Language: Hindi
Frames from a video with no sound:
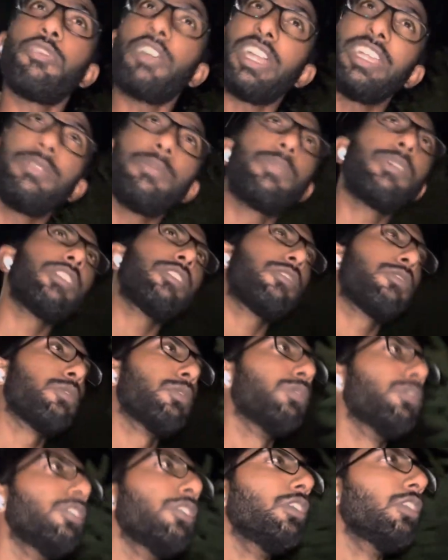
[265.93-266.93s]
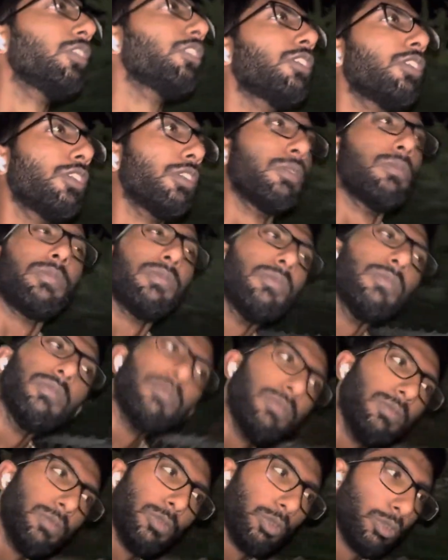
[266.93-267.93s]
फ़ाइन पेस्ट हो
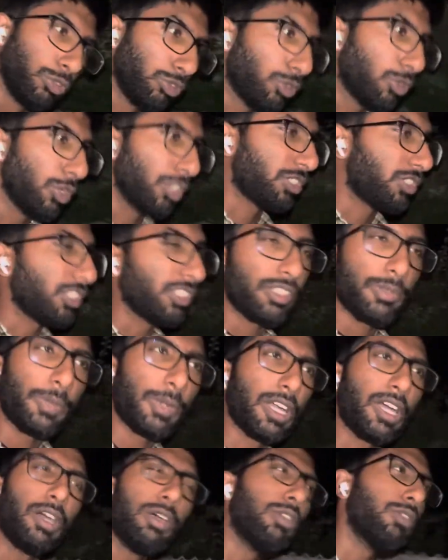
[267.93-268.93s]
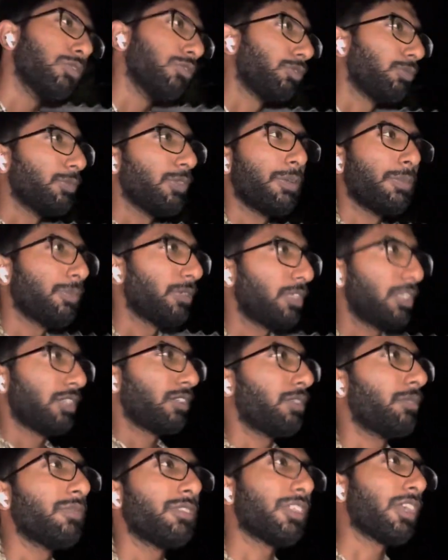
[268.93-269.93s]
उसको अच्छे से पकाओ उसमें अपना
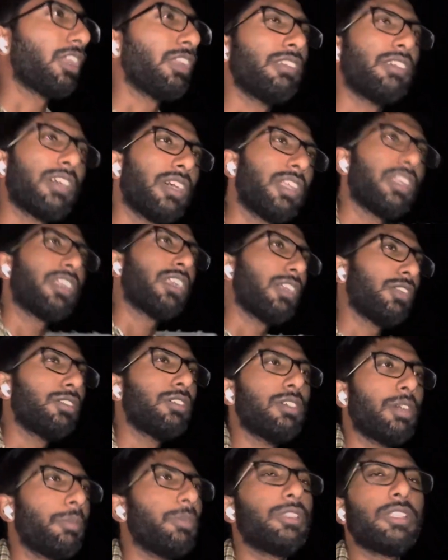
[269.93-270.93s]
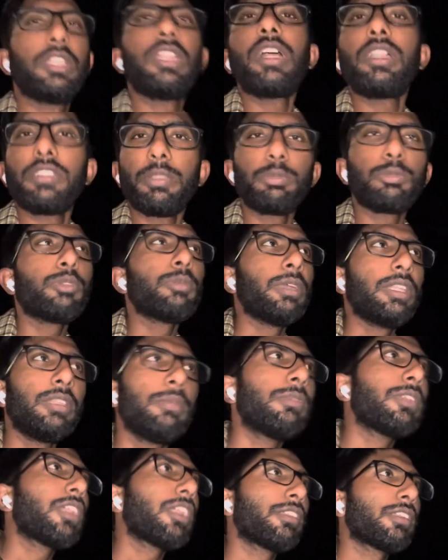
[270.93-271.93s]
मसाले वगैरह डालो अब इतना सब तो मैं
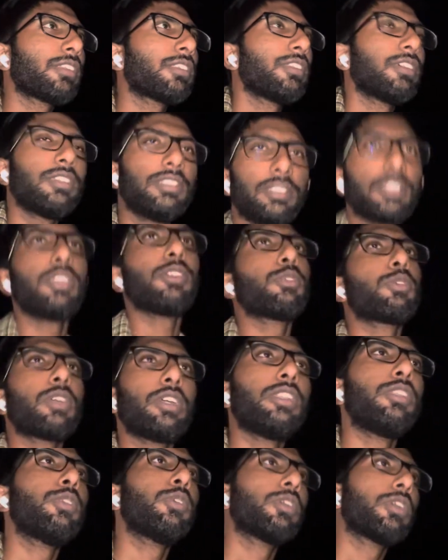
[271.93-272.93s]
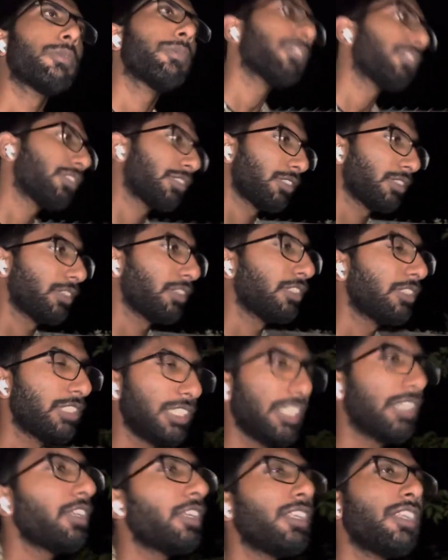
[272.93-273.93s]
नहीं बता सकता इतना तो कर ही लोगे बस
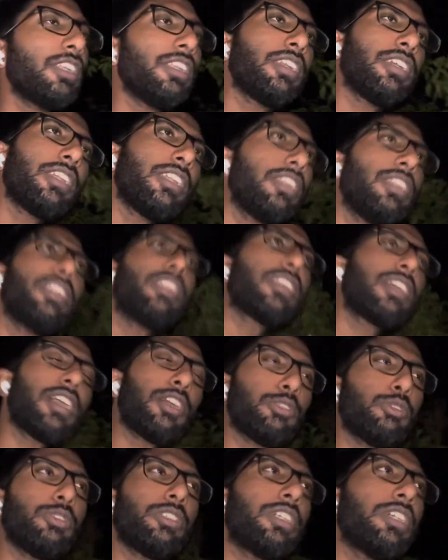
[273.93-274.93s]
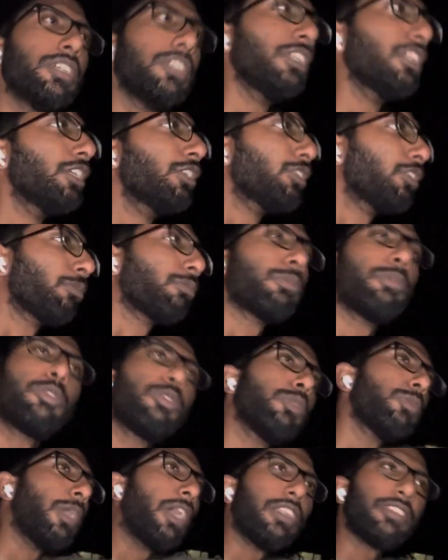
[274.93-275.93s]
सीक्रेट इंग्रेडिएंट काजू ही है तो
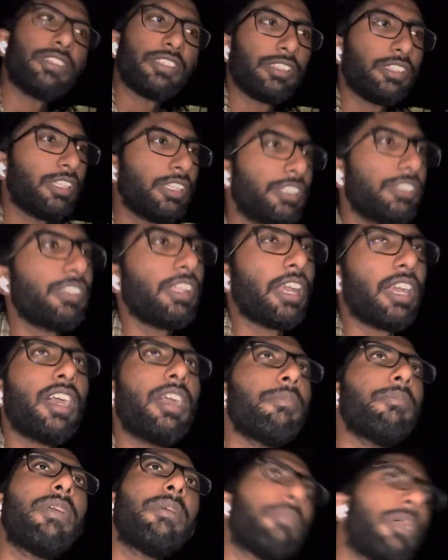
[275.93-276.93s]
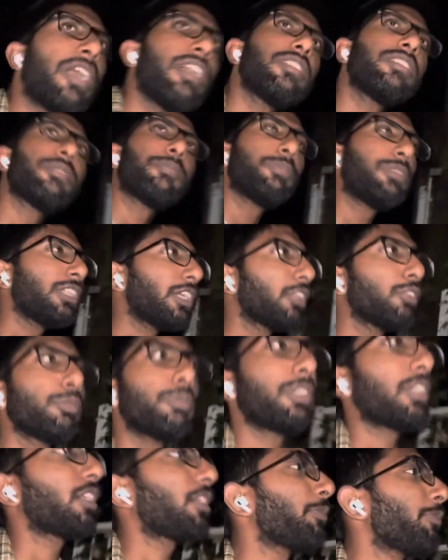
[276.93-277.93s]
बिल्कुल बाहर जैसा टेस्ट आएगा अब मैं बाहर जब भी जाता हूँ
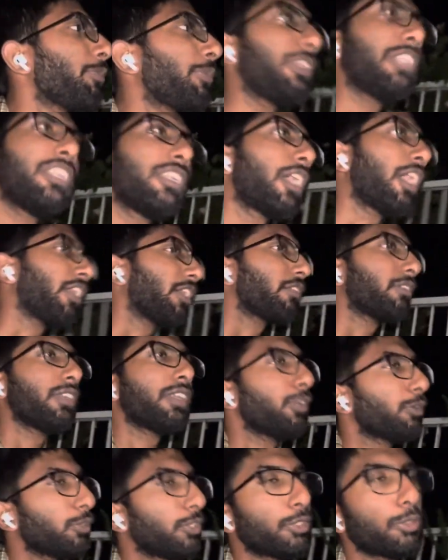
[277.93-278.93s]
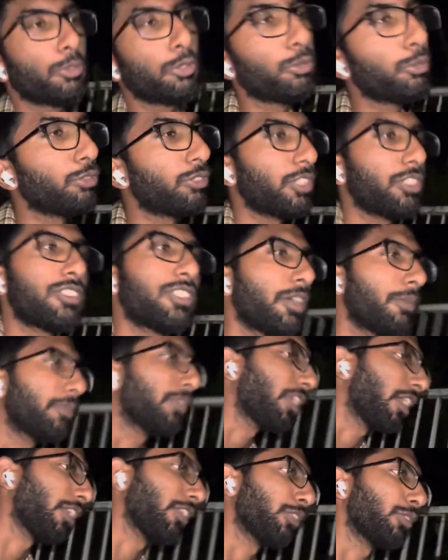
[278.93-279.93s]
मेरा कभी पनीर खाने का नहीं होता क्योंकि उनसे अच्छा
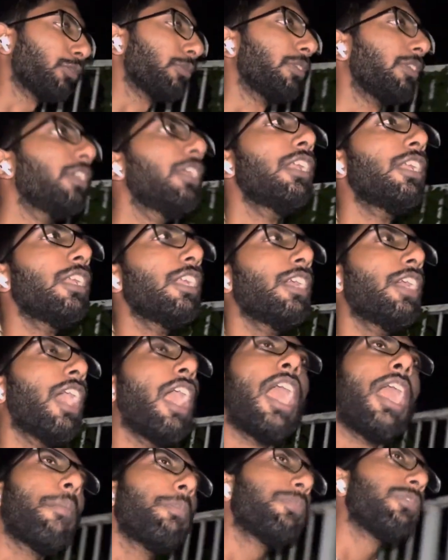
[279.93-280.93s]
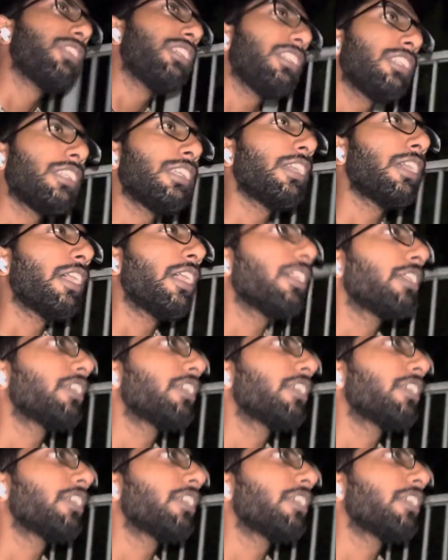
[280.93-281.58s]
बना लेता हूँ अब सीन ये है